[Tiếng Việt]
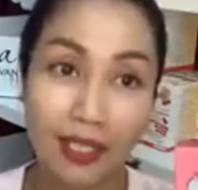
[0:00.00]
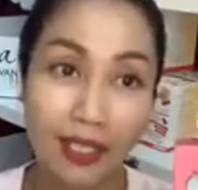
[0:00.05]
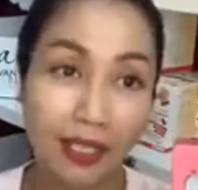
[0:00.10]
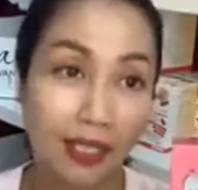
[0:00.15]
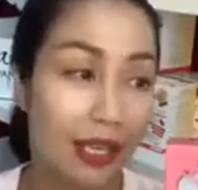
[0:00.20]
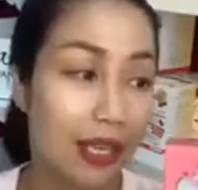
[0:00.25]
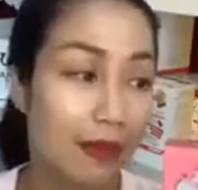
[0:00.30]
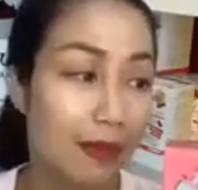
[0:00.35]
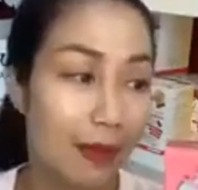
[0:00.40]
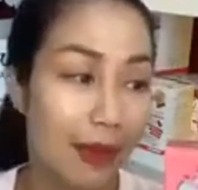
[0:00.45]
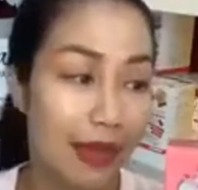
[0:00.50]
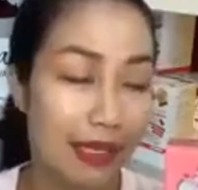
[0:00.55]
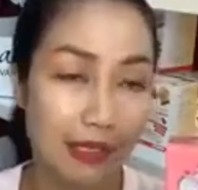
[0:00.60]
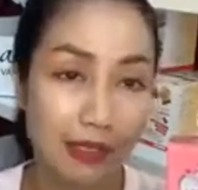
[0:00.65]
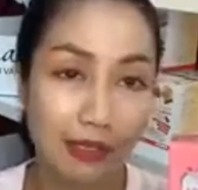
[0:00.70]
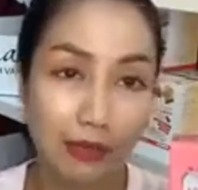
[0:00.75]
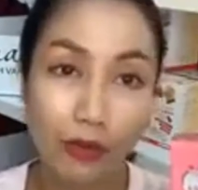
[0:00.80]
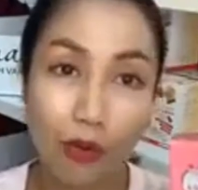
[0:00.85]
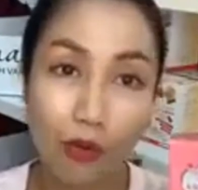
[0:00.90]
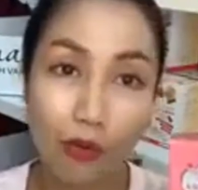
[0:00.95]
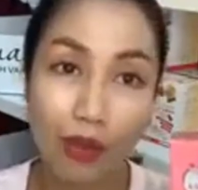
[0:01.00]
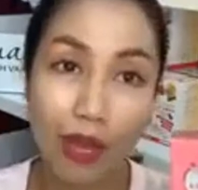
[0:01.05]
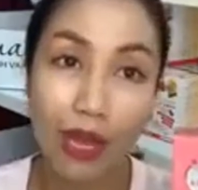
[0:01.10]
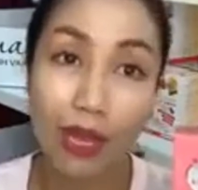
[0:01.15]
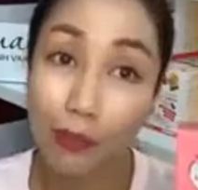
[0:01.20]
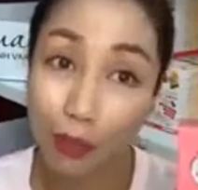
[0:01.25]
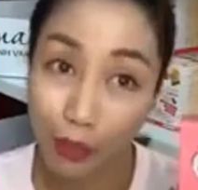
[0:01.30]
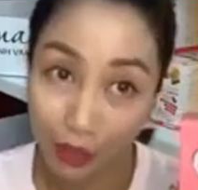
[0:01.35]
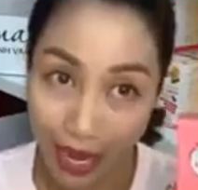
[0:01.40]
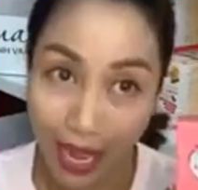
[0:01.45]
khi mà bạn sử dụng
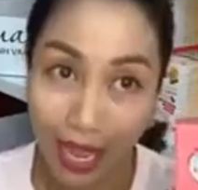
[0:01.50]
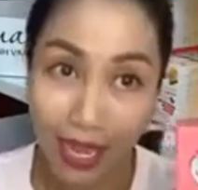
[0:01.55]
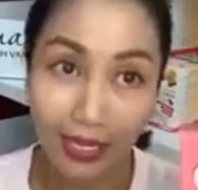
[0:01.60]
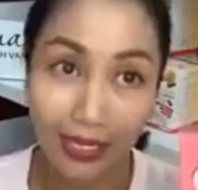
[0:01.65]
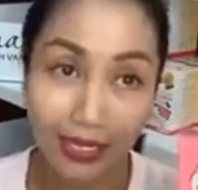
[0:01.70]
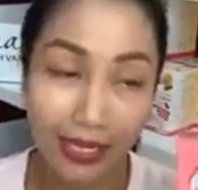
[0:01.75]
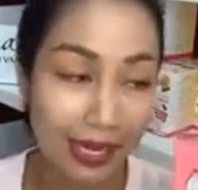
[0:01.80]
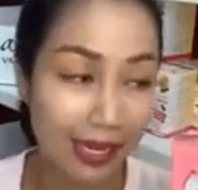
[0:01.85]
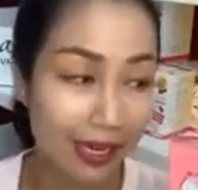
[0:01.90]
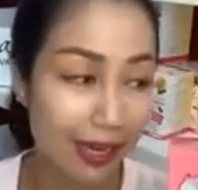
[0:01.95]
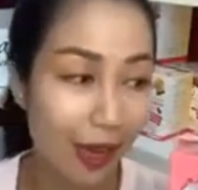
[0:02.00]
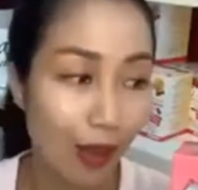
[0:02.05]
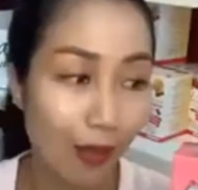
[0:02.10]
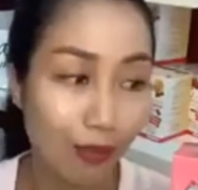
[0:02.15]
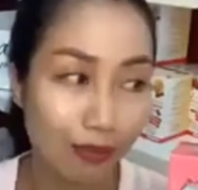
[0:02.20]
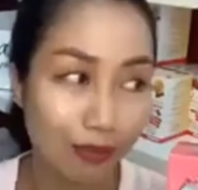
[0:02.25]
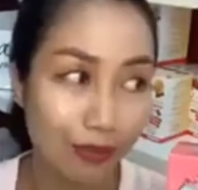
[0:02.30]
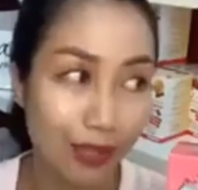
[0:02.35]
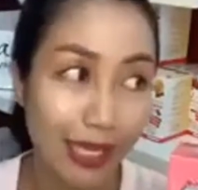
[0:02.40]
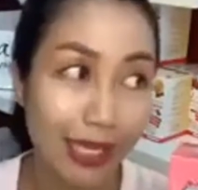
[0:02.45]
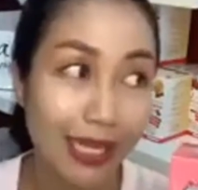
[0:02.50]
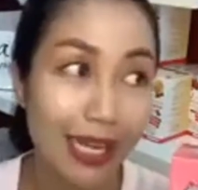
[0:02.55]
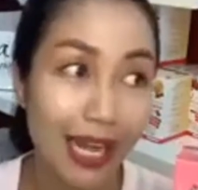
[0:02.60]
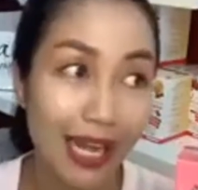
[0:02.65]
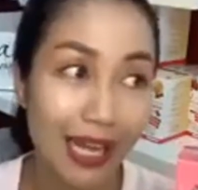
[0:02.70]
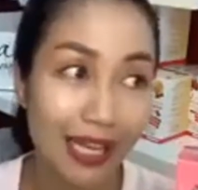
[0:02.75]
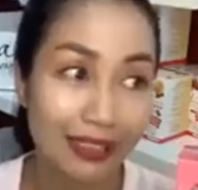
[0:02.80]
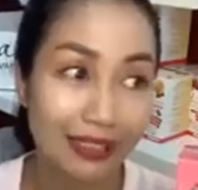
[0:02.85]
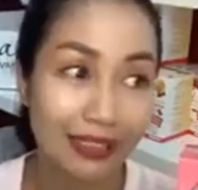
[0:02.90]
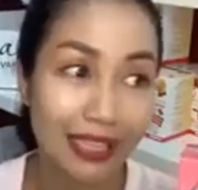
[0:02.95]
Hebora cái này là ốc nghĩ
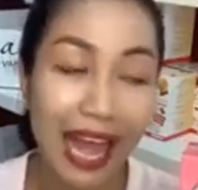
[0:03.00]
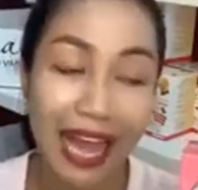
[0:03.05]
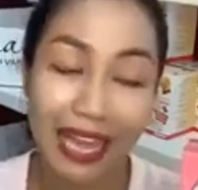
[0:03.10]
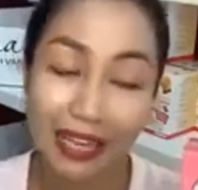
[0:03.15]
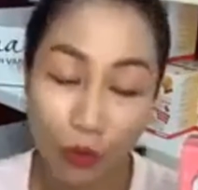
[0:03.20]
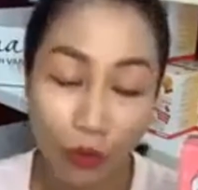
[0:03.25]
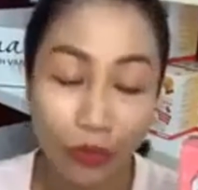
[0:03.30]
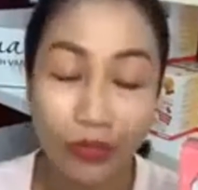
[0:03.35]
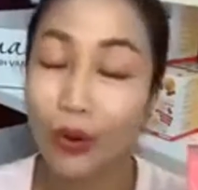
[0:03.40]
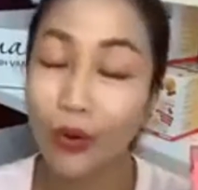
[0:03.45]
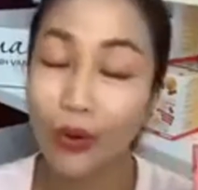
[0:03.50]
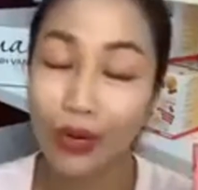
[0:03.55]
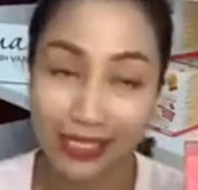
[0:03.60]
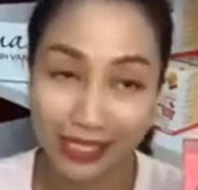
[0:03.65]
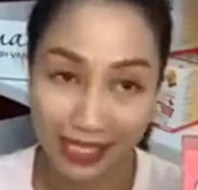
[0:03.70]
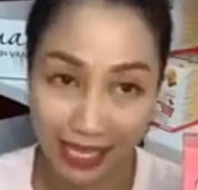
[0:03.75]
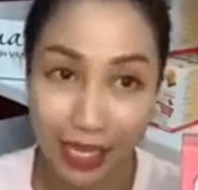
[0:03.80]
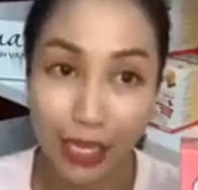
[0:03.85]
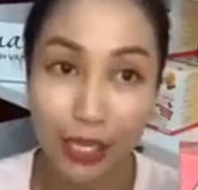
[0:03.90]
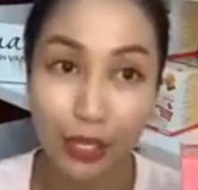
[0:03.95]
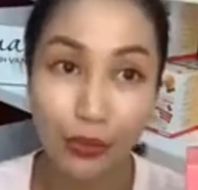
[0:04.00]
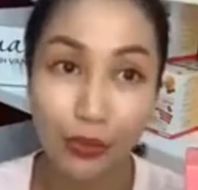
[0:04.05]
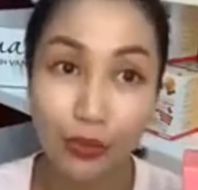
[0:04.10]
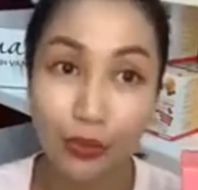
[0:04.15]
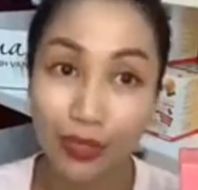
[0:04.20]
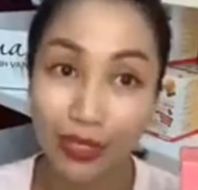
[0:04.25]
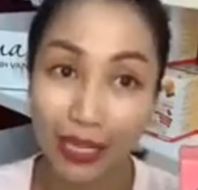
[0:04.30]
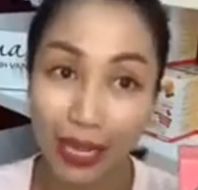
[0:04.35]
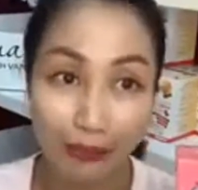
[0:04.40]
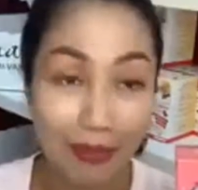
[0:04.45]
là ai uống rồi là sẽ hiểu
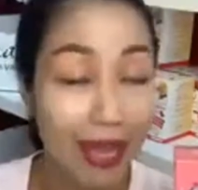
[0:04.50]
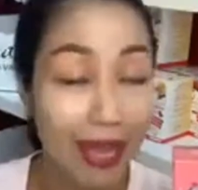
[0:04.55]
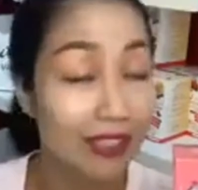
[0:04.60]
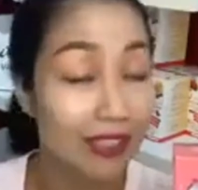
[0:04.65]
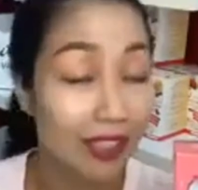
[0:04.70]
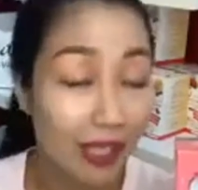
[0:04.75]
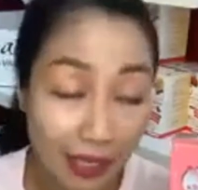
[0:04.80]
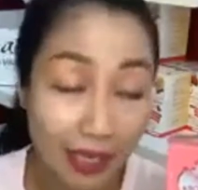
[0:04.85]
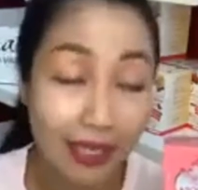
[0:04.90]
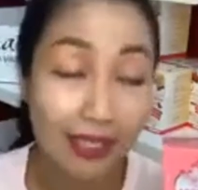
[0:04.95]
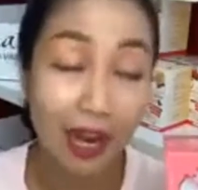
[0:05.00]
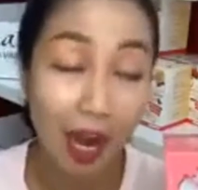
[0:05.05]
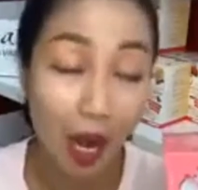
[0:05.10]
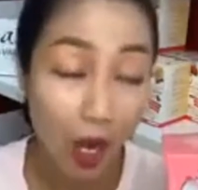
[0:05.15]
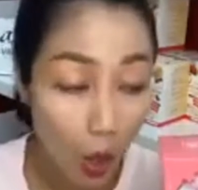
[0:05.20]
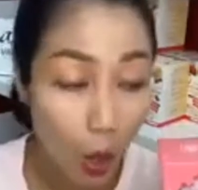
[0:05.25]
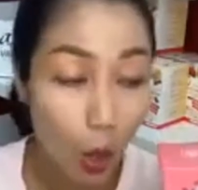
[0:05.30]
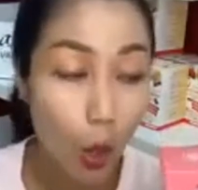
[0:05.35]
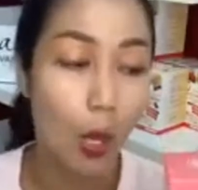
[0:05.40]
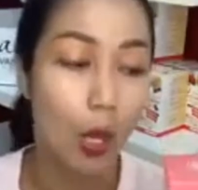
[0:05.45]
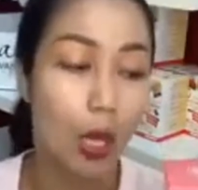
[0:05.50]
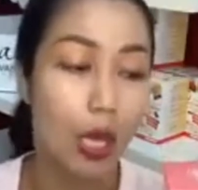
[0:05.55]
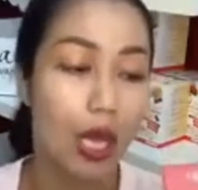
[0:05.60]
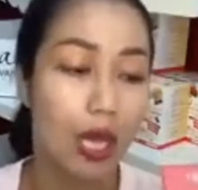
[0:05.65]
cảm giác rất là rõ luôn